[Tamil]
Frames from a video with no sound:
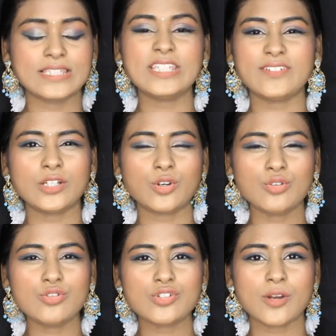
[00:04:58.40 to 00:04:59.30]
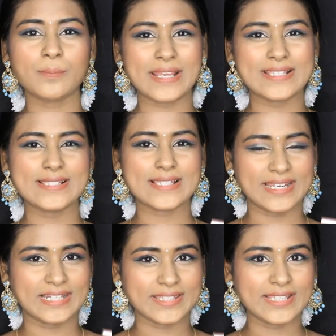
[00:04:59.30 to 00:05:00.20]
இது வந்து கொஞ்சம் ப்ரைஸி
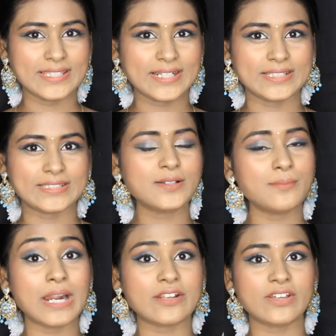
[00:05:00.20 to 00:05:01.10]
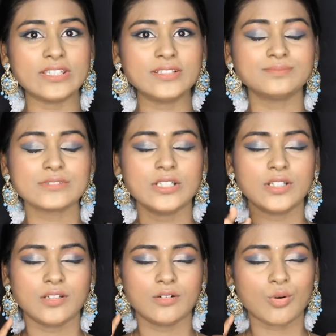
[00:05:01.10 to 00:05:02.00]
சைடில் தான் இருக்குது பட் வந்து
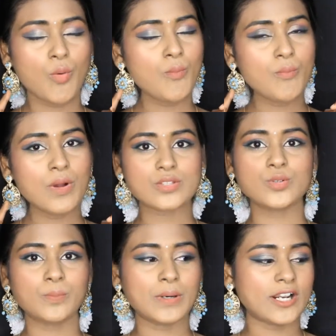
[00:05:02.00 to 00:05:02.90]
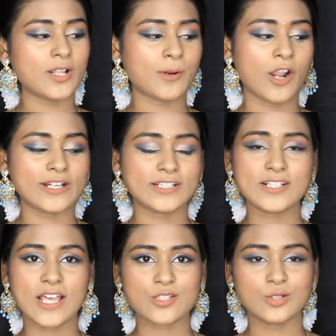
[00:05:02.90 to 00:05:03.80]
ரொம்ப சூப்பரான ப்ராடக்ட்னு நான்